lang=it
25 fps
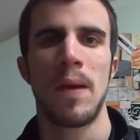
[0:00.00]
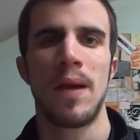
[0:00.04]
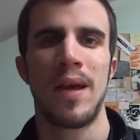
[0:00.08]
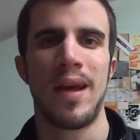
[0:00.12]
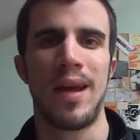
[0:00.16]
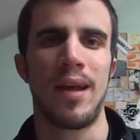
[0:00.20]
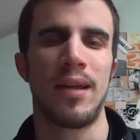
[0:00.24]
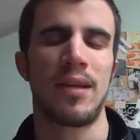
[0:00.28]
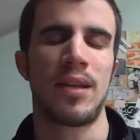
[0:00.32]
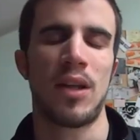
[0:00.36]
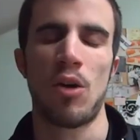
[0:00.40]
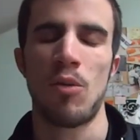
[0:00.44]

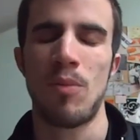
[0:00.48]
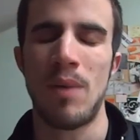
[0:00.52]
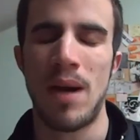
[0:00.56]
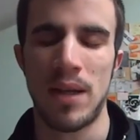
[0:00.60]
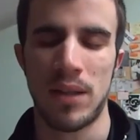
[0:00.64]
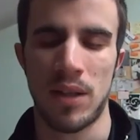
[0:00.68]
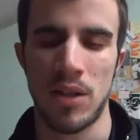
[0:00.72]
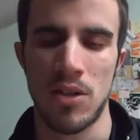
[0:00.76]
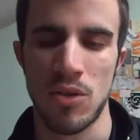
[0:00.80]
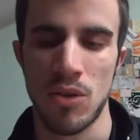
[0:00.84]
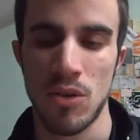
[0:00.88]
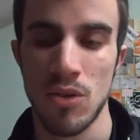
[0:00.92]
eh,
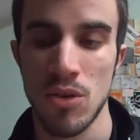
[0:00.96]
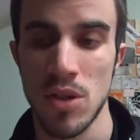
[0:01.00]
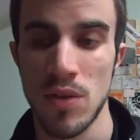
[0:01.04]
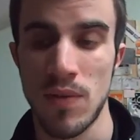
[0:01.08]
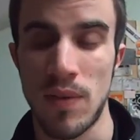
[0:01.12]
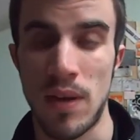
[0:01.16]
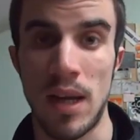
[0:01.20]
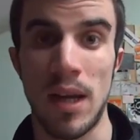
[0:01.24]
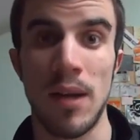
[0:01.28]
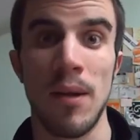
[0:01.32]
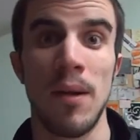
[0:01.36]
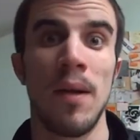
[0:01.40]
traumatici e così
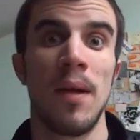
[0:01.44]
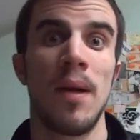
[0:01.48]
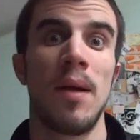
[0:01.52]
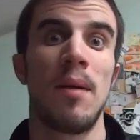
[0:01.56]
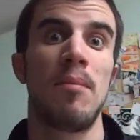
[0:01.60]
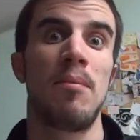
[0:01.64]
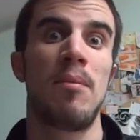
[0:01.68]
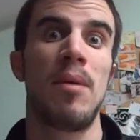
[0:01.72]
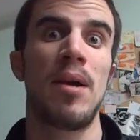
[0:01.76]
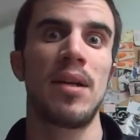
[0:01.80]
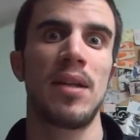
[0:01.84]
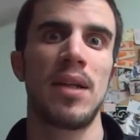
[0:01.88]
via,
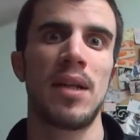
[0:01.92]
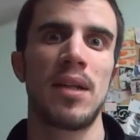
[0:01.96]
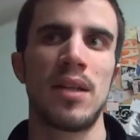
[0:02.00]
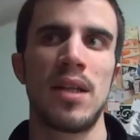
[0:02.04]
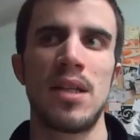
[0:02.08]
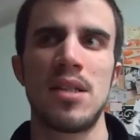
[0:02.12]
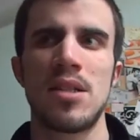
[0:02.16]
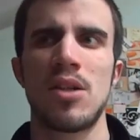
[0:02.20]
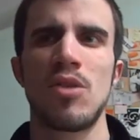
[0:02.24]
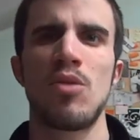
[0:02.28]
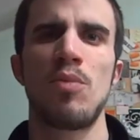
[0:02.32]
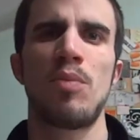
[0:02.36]

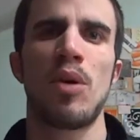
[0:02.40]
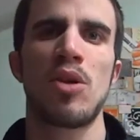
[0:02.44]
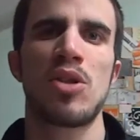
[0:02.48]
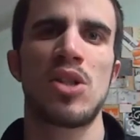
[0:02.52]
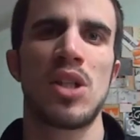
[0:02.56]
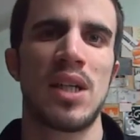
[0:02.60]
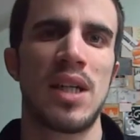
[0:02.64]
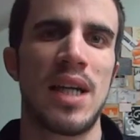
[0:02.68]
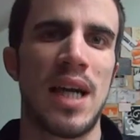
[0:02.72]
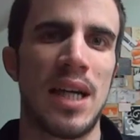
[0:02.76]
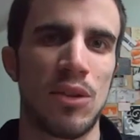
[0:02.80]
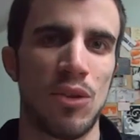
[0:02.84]
Bernardeschi un po'
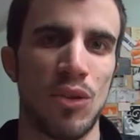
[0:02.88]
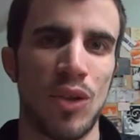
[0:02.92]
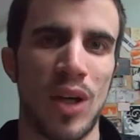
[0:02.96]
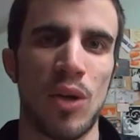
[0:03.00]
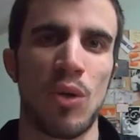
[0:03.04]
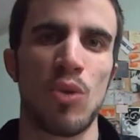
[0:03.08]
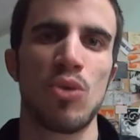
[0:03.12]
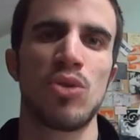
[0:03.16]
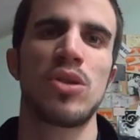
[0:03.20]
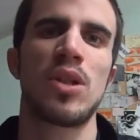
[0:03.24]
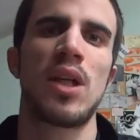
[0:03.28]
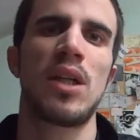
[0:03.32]
acciaccato che è
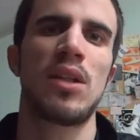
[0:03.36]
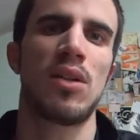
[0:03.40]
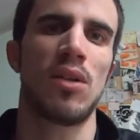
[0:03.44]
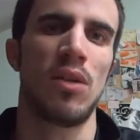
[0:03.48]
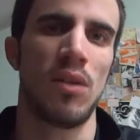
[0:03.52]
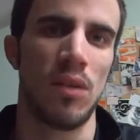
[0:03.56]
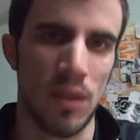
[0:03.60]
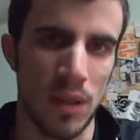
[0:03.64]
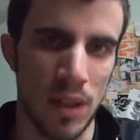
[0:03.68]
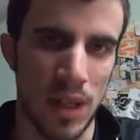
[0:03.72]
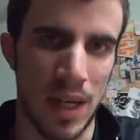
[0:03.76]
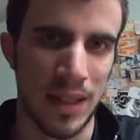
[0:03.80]

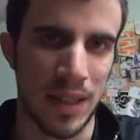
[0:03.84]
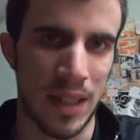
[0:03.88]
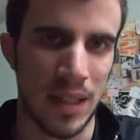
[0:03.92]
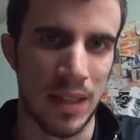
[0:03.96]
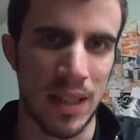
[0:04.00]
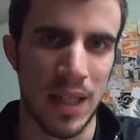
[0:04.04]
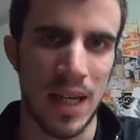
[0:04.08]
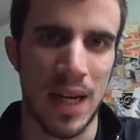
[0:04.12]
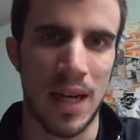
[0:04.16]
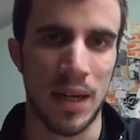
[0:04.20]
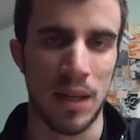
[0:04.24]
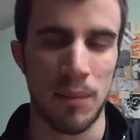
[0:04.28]
costretto ad
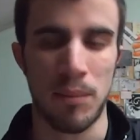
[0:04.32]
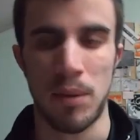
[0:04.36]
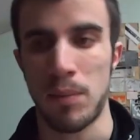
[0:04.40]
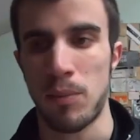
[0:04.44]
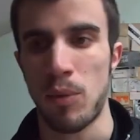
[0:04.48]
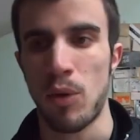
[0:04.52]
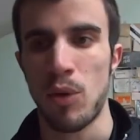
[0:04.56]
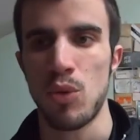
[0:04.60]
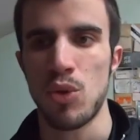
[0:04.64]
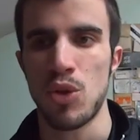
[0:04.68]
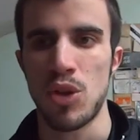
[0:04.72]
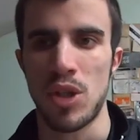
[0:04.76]
entrare per
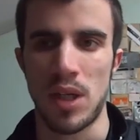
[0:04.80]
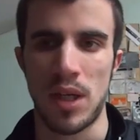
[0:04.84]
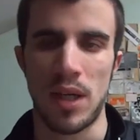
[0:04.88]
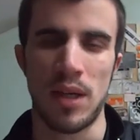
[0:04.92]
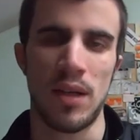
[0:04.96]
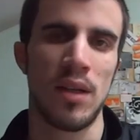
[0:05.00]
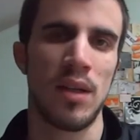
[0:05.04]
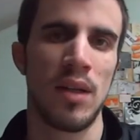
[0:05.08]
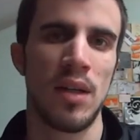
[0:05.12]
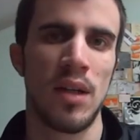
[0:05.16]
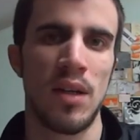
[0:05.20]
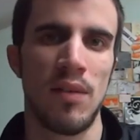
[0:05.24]
poi
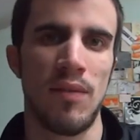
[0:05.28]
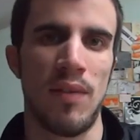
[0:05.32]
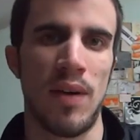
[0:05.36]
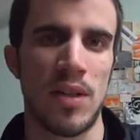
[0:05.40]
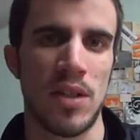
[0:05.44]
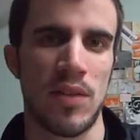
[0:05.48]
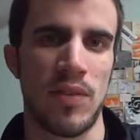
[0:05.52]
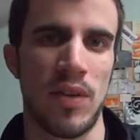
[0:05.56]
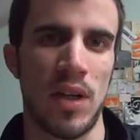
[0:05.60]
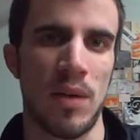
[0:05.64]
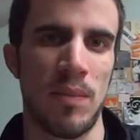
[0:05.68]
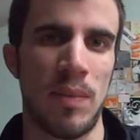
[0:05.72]
uscire
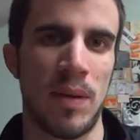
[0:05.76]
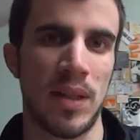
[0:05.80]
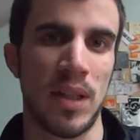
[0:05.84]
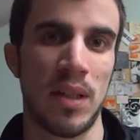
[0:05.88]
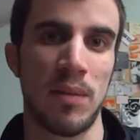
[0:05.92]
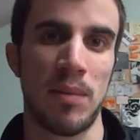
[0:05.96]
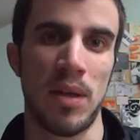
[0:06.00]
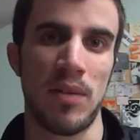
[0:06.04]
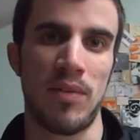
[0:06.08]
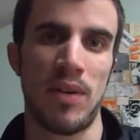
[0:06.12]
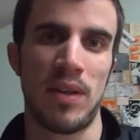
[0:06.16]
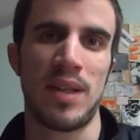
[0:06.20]
verso fine della partita
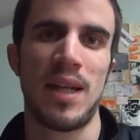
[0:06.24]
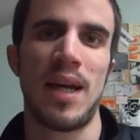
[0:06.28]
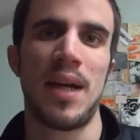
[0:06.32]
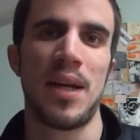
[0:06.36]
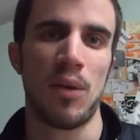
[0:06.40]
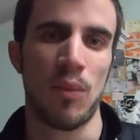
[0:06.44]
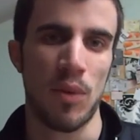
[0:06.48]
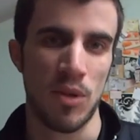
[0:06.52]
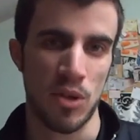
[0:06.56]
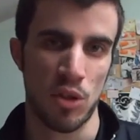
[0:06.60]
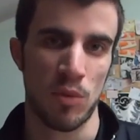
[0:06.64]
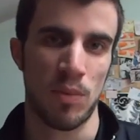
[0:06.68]
per
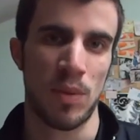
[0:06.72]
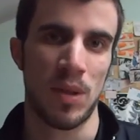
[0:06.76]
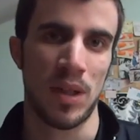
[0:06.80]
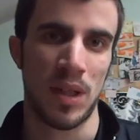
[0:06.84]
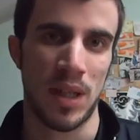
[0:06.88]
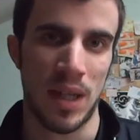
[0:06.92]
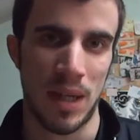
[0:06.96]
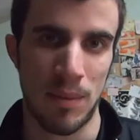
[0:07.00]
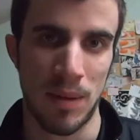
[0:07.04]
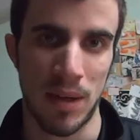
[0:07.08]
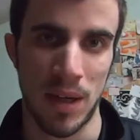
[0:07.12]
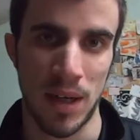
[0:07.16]
rifiatare, questo
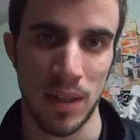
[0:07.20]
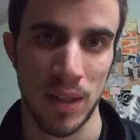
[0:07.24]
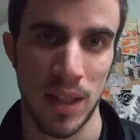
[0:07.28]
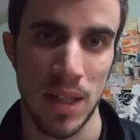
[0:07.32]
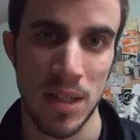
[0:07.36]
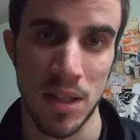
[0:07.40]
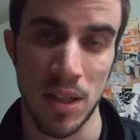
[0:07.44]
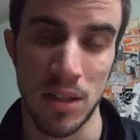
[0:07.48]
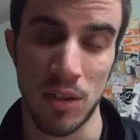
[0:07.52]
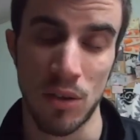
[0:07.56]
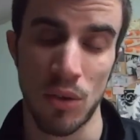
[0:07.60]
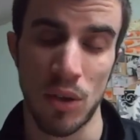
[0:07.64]
perché
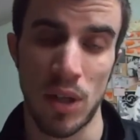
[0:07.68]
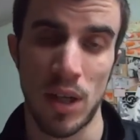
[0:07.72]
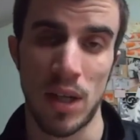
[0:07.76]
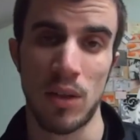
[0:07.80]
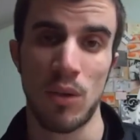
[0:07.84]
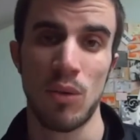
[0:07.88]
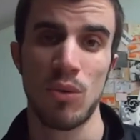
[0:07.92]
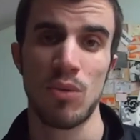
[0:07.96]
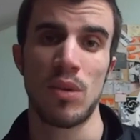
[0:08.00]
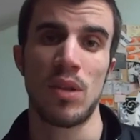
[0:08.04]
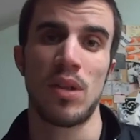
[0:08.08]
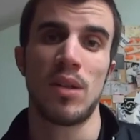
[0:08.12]
Bernardeschi in teoria
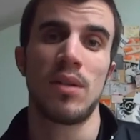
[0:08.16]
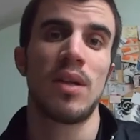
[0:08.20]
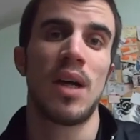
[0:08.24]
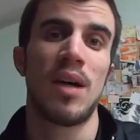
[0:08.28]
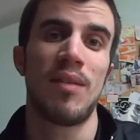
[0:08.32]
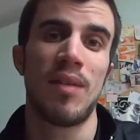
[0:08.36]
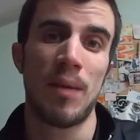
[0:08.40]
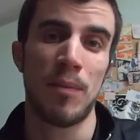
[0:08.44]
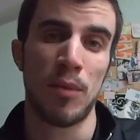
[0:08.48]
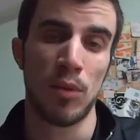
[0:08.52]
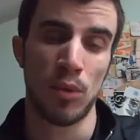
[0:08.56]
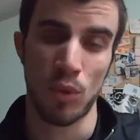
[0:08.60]
non
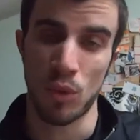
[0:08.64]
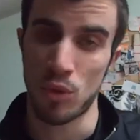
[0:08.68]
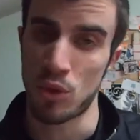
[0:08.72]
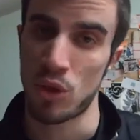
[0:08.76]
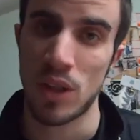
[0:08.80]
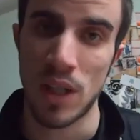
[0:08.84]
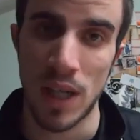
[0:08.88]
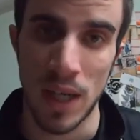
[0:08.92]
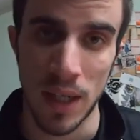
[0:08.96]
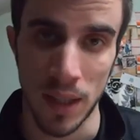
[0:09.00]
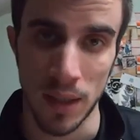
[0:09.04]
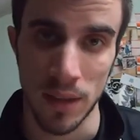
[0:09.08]
avrebbe dovuto
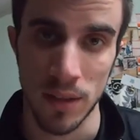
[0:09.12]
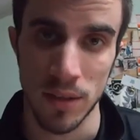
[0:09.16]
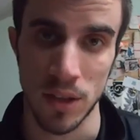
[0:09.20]
toccare,